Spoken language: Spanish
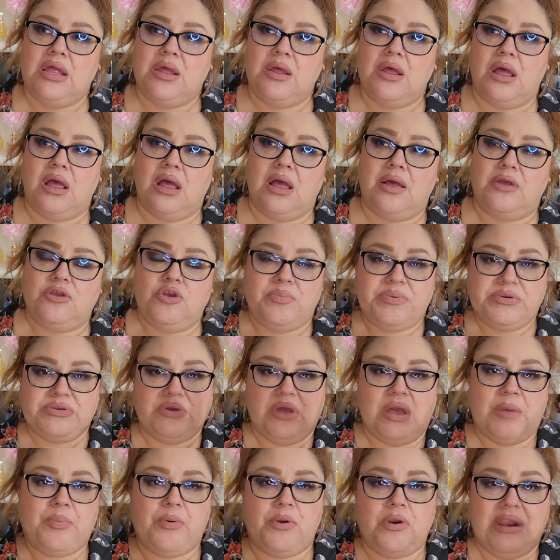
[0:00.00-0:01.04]
Ah, yo pienso
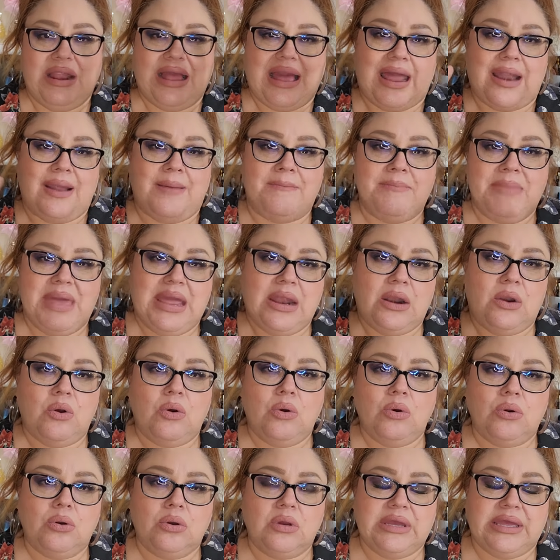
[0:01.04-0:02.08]
que es por el
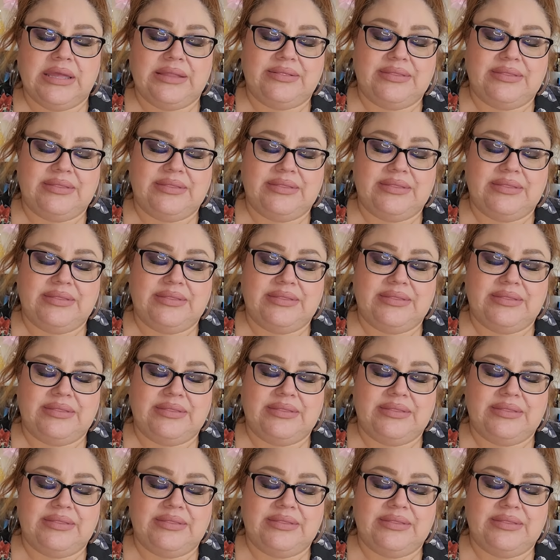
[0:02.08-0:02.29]
caramelo que